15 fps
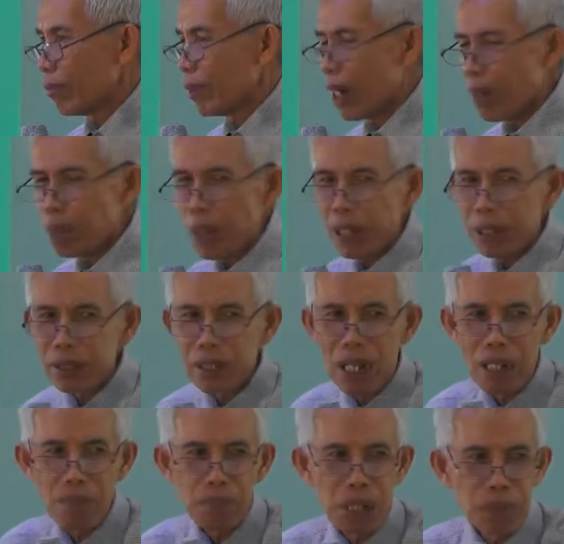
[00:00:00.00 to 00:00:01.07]

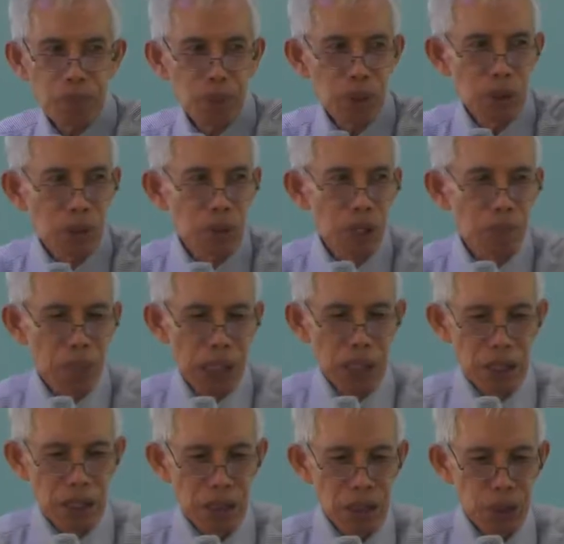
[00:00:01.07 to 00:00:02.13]
Napakatapang po o
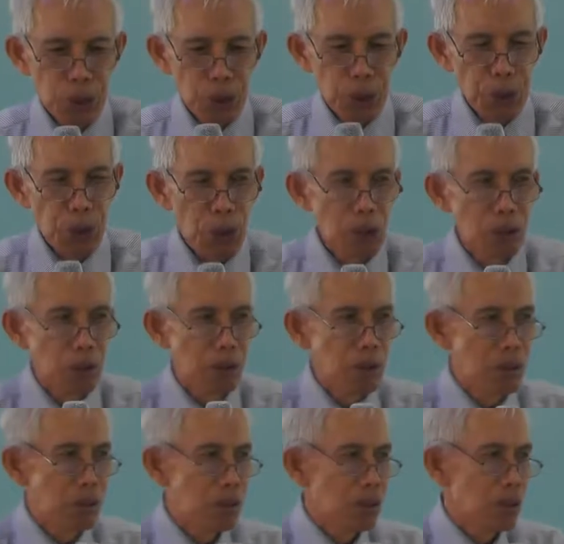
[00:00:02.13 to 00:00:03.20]
napaka-strong